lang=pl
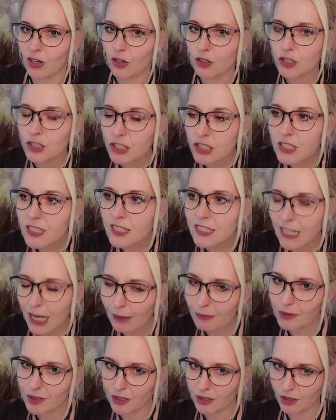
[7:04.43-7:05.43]
Oni
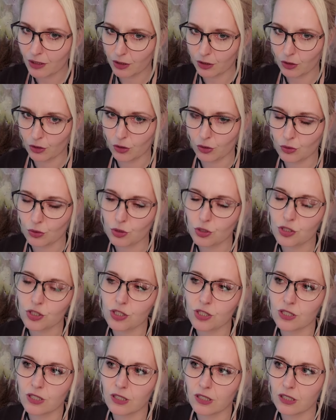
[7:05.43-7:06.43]
sami już
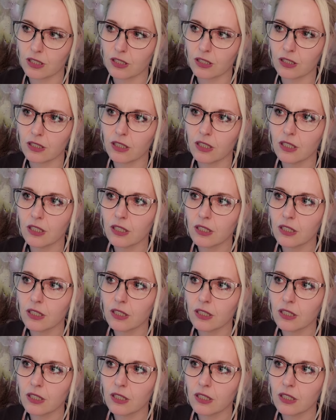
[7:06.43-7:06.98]
e,